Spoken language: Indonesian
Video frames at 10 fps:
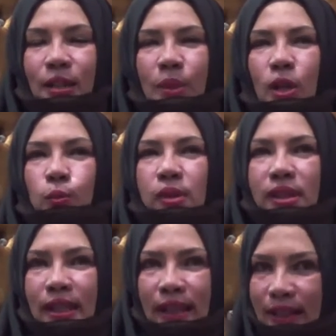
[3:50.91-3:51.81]
yang mau
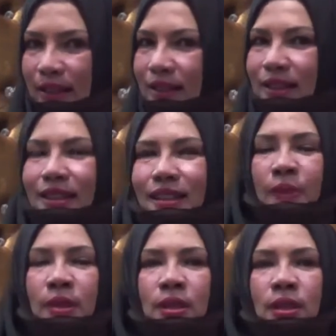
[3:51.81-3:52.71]
berangkat
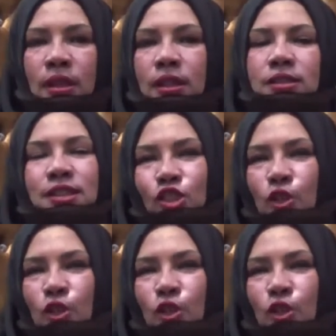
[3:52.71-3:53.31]
uh,